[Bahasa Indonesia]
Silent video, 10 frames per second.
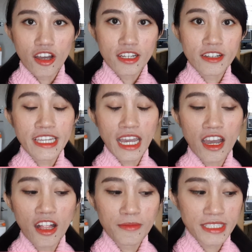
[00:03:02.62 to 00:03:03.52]
oh iya,
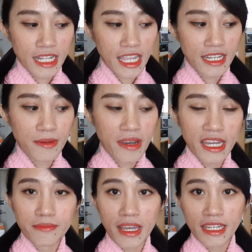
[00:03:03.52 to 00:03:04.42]
kalau misalnya ada
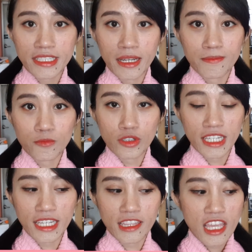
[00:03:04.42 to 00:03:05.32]
bahan-bahan yang
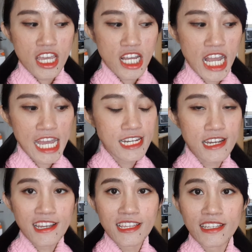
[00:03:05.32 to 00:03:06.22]
mungkin nggak ada
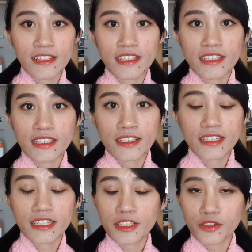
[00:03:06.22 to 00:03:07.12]
di
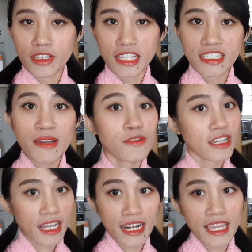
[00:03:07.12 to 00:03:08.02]
Indonesia
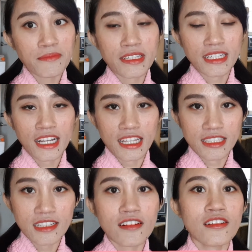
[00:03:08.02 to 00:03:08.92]
mungkin kalian bisa
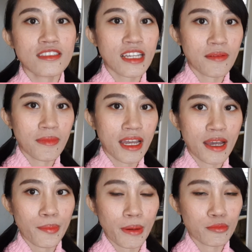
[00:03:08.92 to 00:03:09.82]
ganti kok
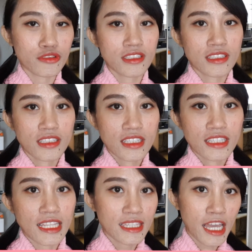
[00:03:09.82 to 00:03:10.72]
sama apapun
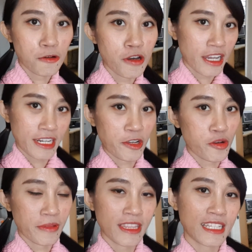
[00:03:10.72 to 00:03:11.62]
Nanti aku akan
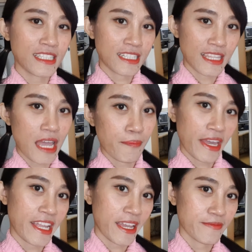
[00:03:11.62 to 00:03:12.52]
rekomendasikan
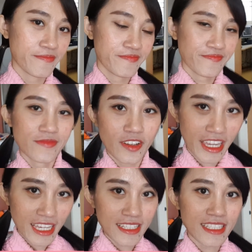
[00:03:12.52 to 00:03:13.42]
apa ya, Oke,
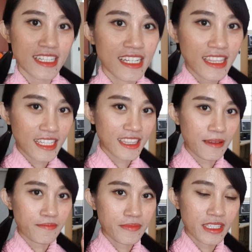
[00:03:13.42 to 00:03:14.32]
okay?
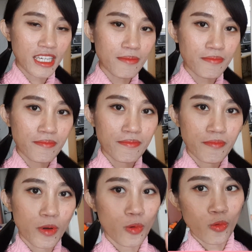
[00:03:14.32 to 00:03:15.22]
tetap keep
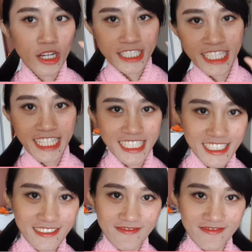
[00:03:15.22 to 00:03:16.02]
watching.